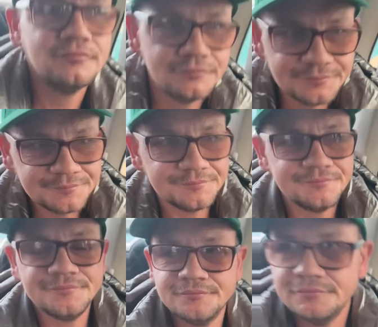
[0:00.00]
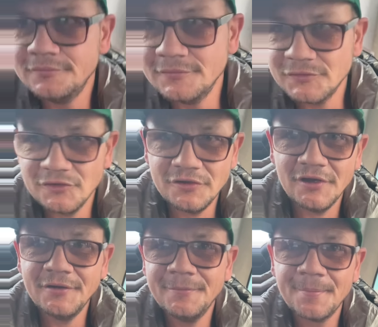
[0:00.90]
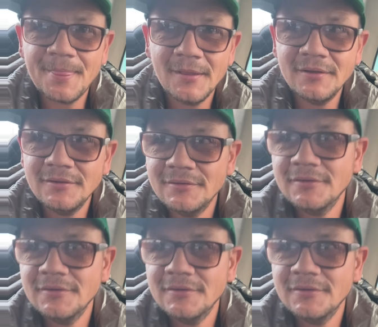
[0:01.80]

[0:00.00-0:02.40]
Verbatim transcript: Будет добро. Ну, в Акулу да. едем.